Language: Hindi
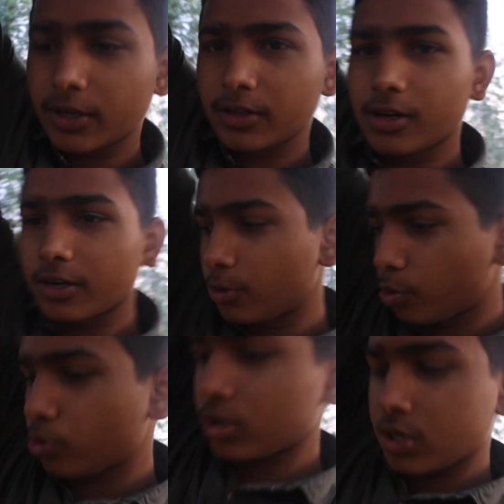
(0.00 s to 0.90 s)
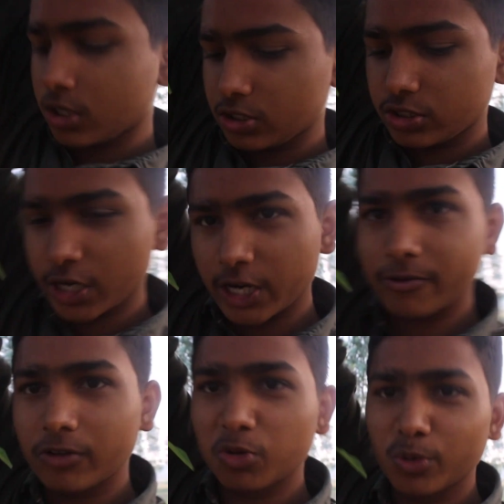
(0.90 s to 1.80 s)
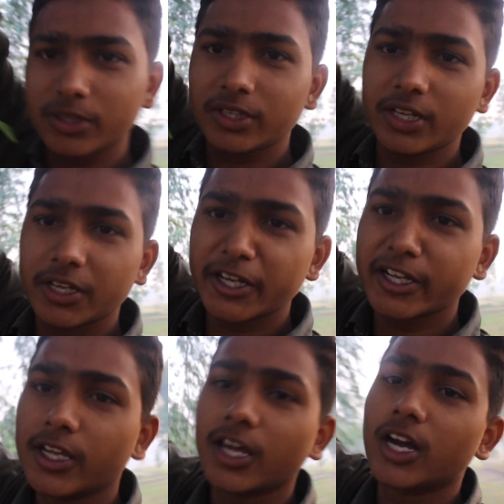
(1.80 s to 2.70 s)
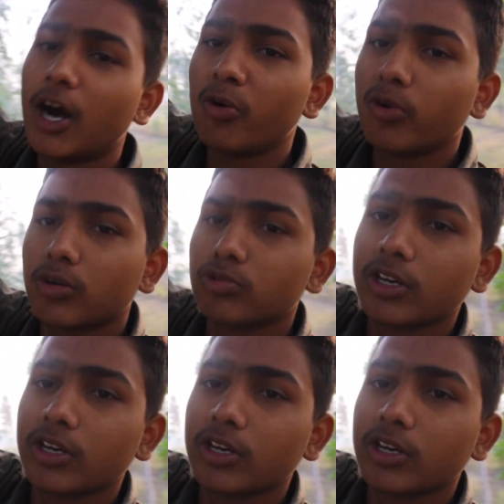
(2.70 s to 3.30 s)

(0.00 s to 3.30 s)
पर इधर ऊपर कहीं जगह भी तो नहीं दिख रही कहाँ ऊपर